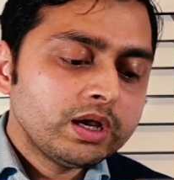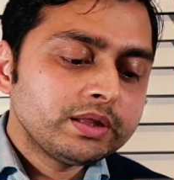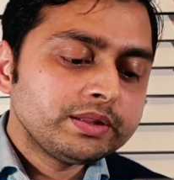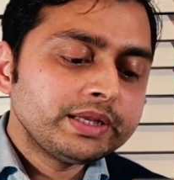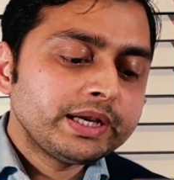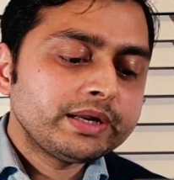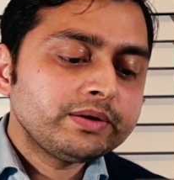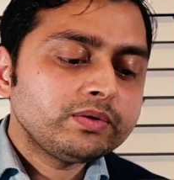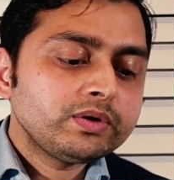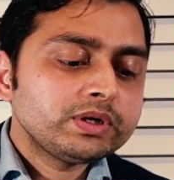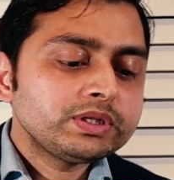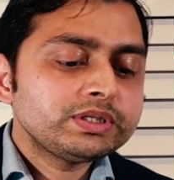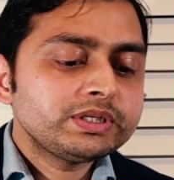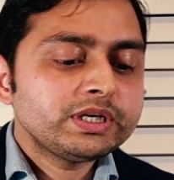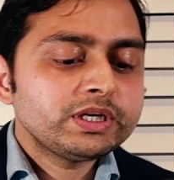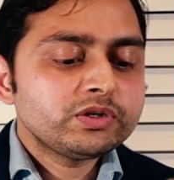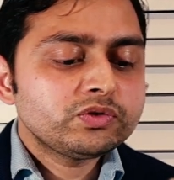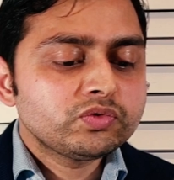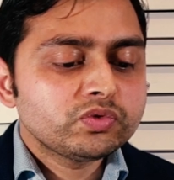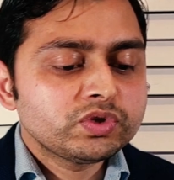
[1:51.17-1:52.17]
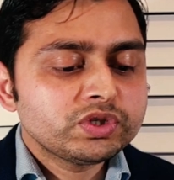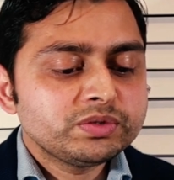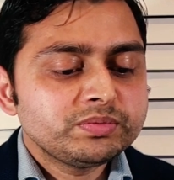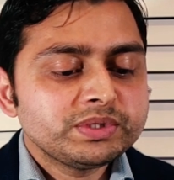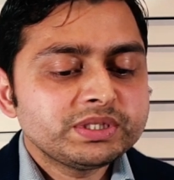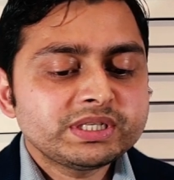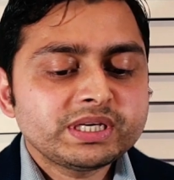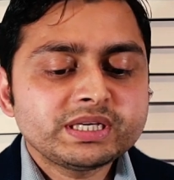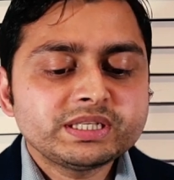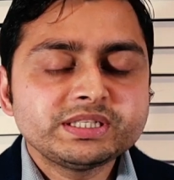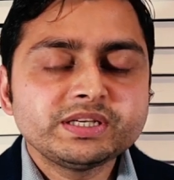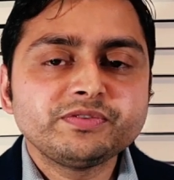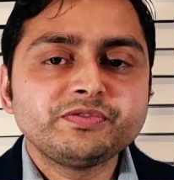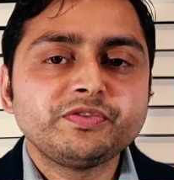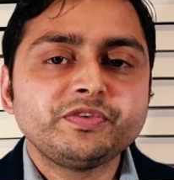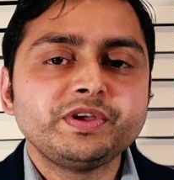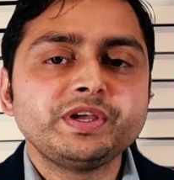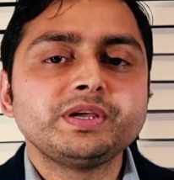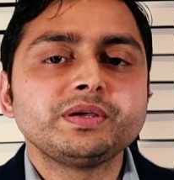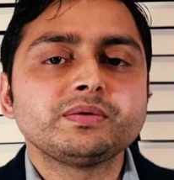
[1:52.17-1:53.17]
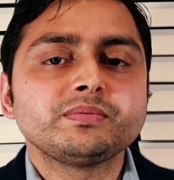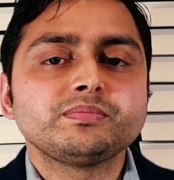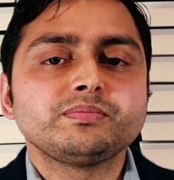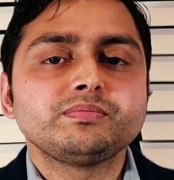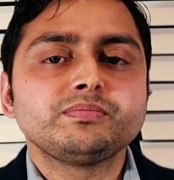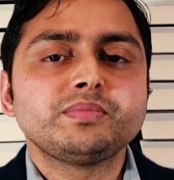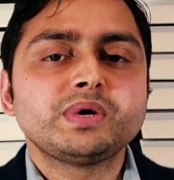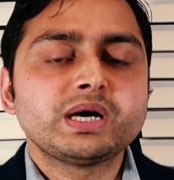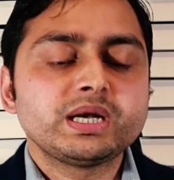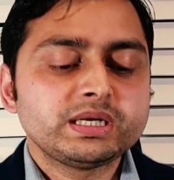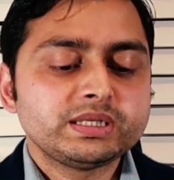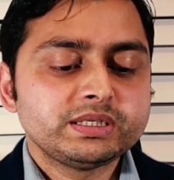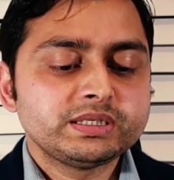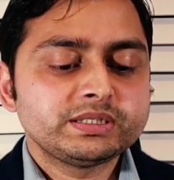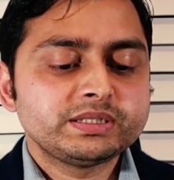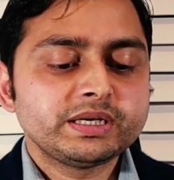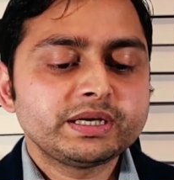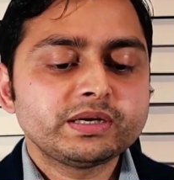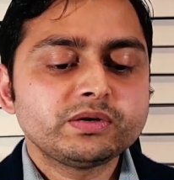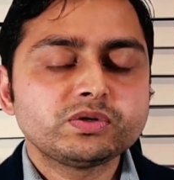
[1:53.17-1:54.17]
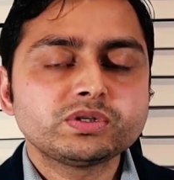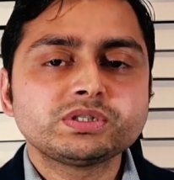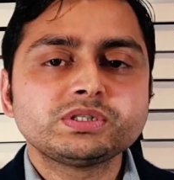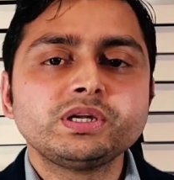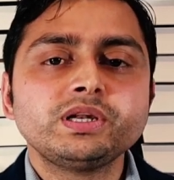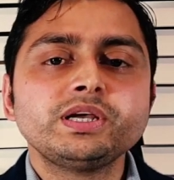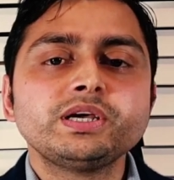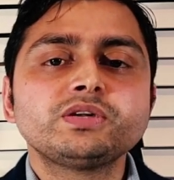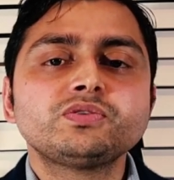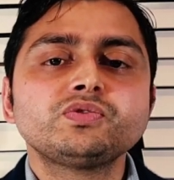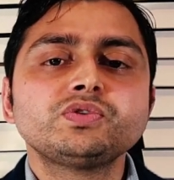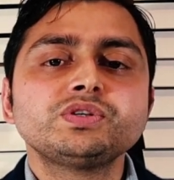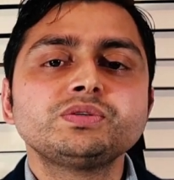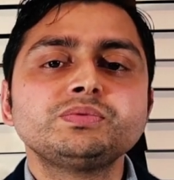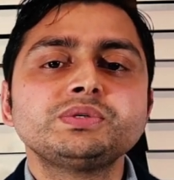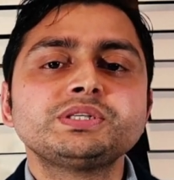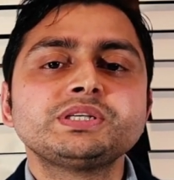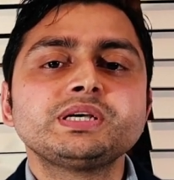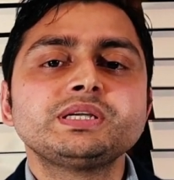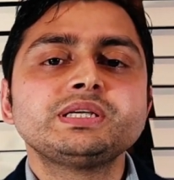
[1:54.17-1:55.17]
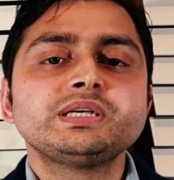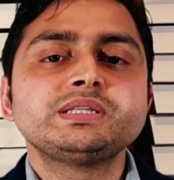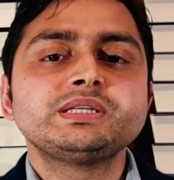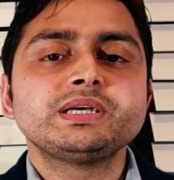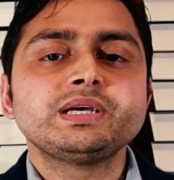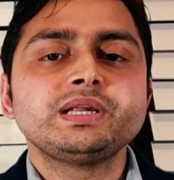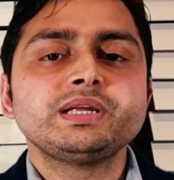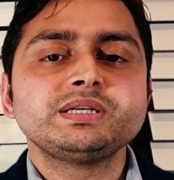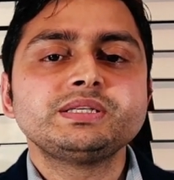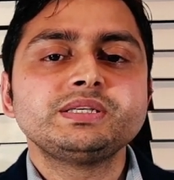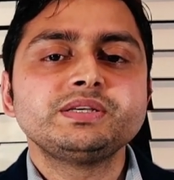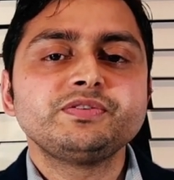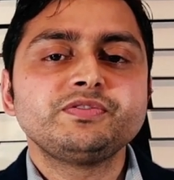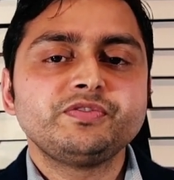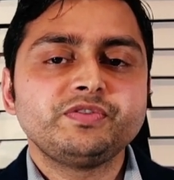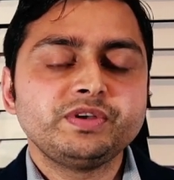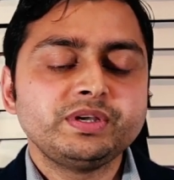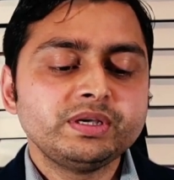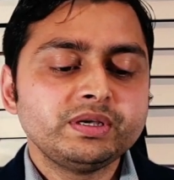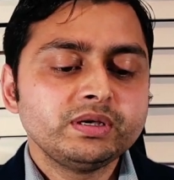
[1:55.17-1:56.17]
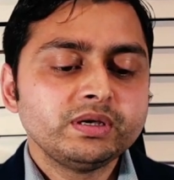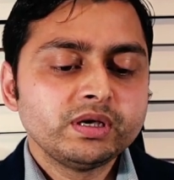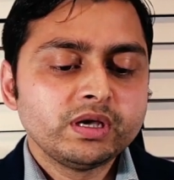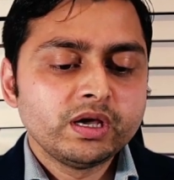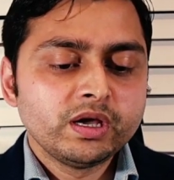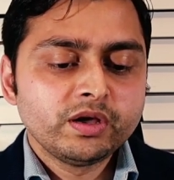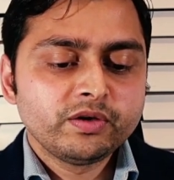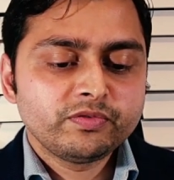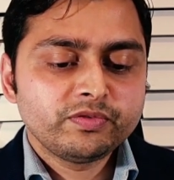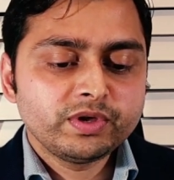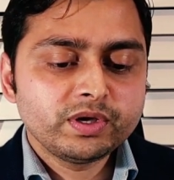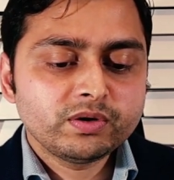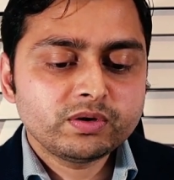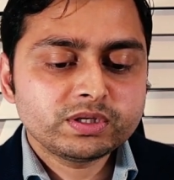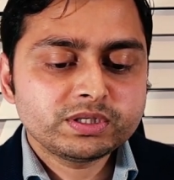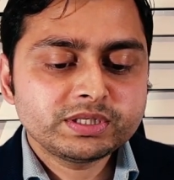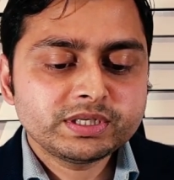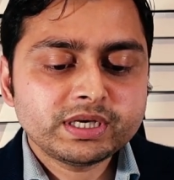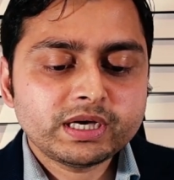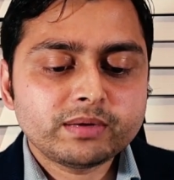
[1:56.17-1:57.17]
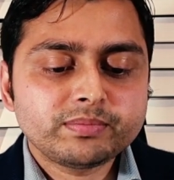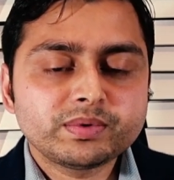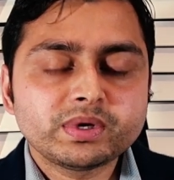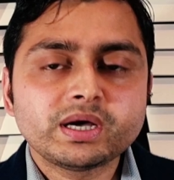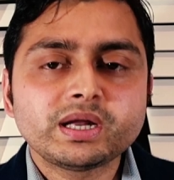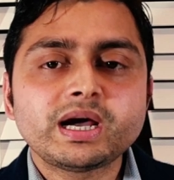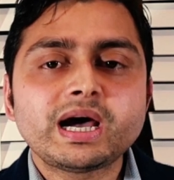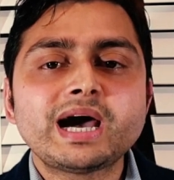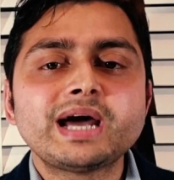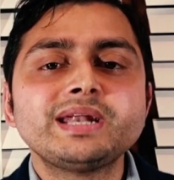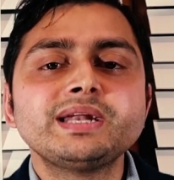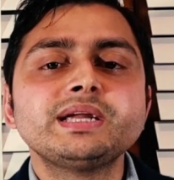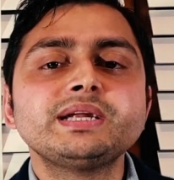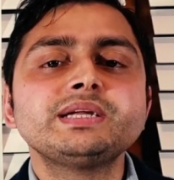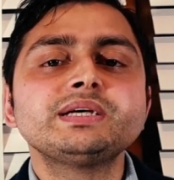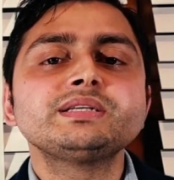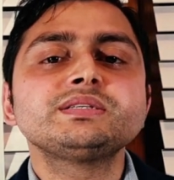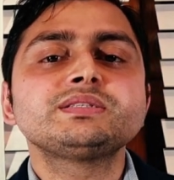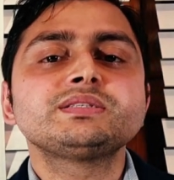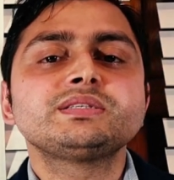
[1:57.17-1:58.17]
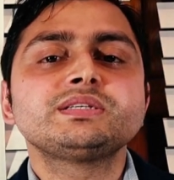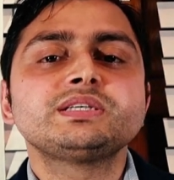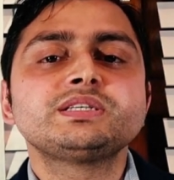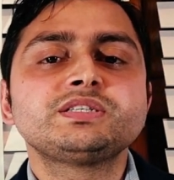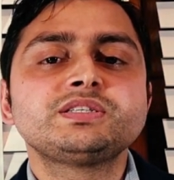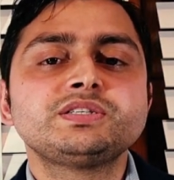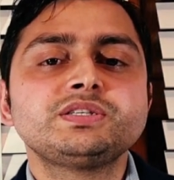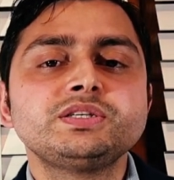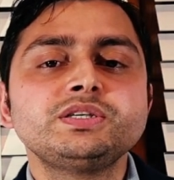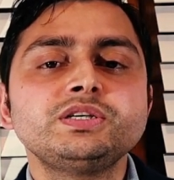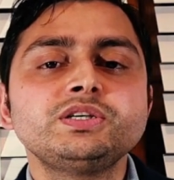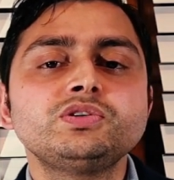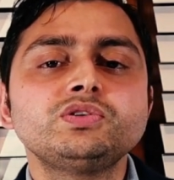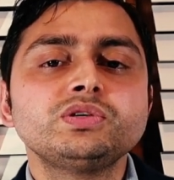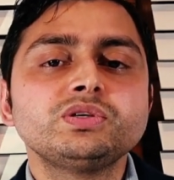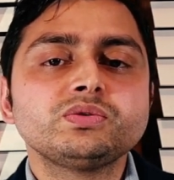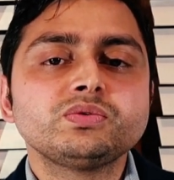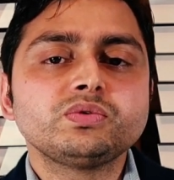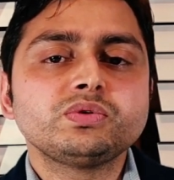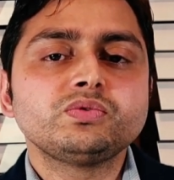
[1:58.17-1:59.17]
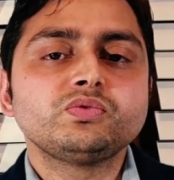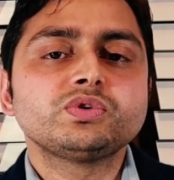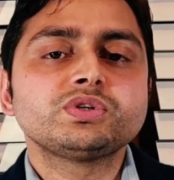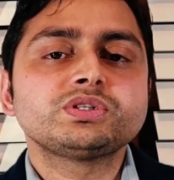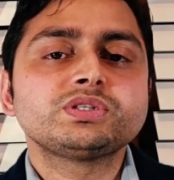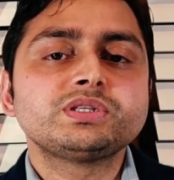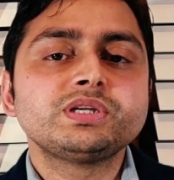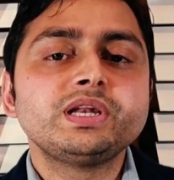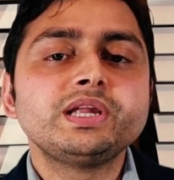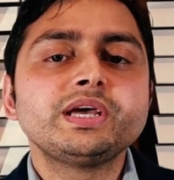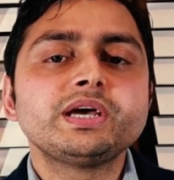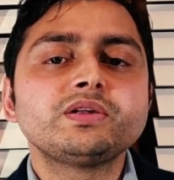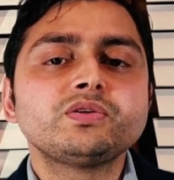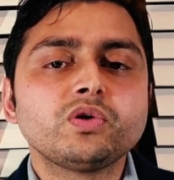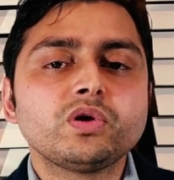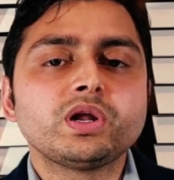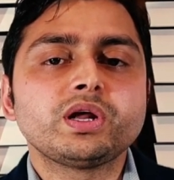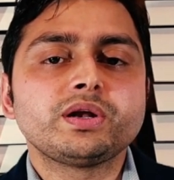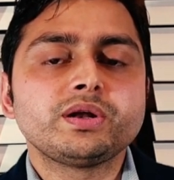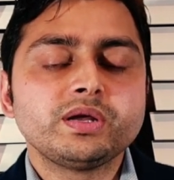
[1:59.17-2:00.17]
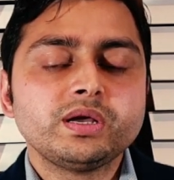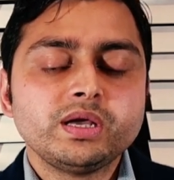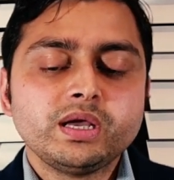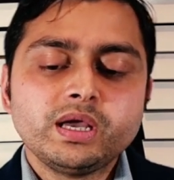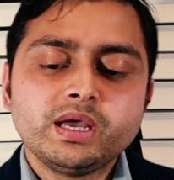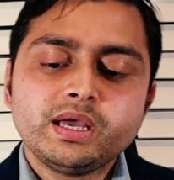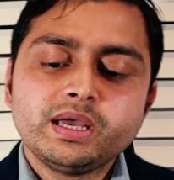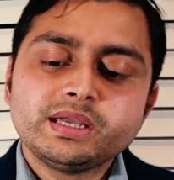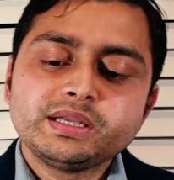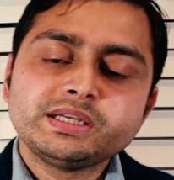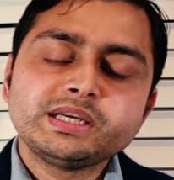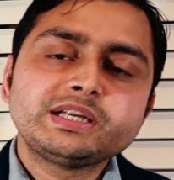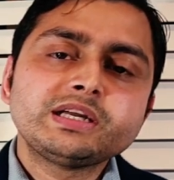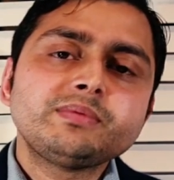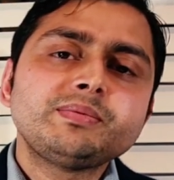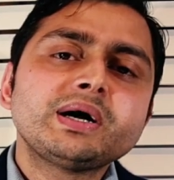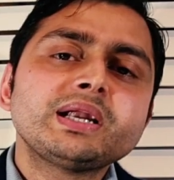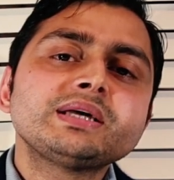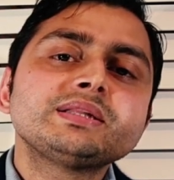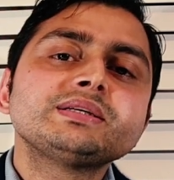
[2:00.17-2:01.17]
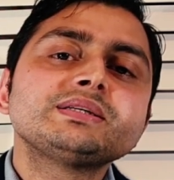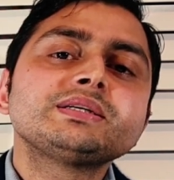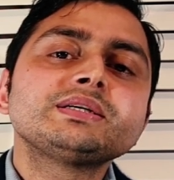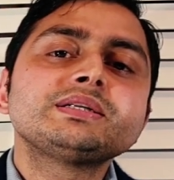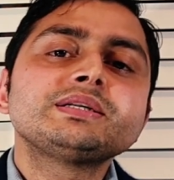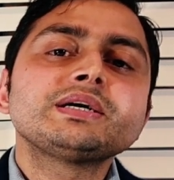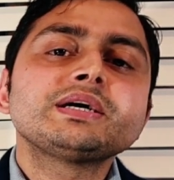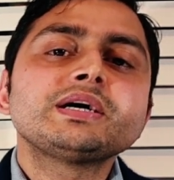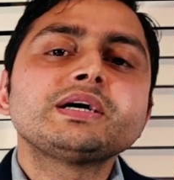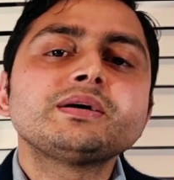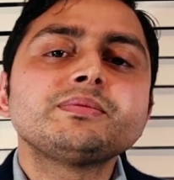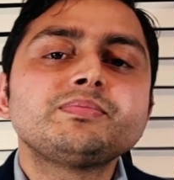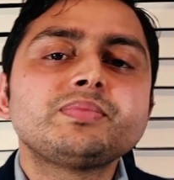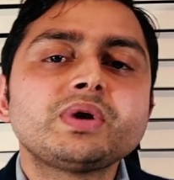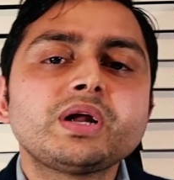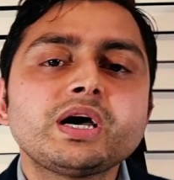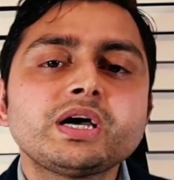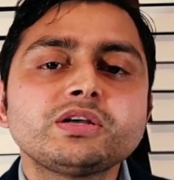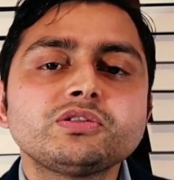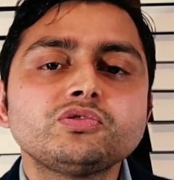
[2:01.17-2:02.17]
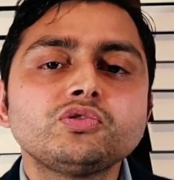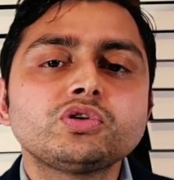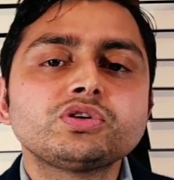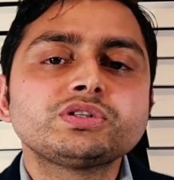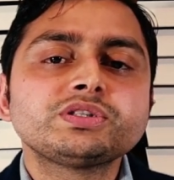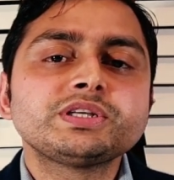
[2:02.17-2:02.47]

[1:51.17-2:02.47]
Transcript: দেন হচ্ছে ট্যুরিস্ট ভিসার যে ফি বাংলাদেশ থেকে অস্ট্রেলিয়া ট্যুরিস্ট ভিসা যেতে গেলে যে ফি ফি হচ্ছে আপনার হান্ড্রেড অ্যান্ড সিক্সটি অস্ট্রেলিয়ান ডলার যেটা বাংলাদেশের টাকায় প্রায় দশ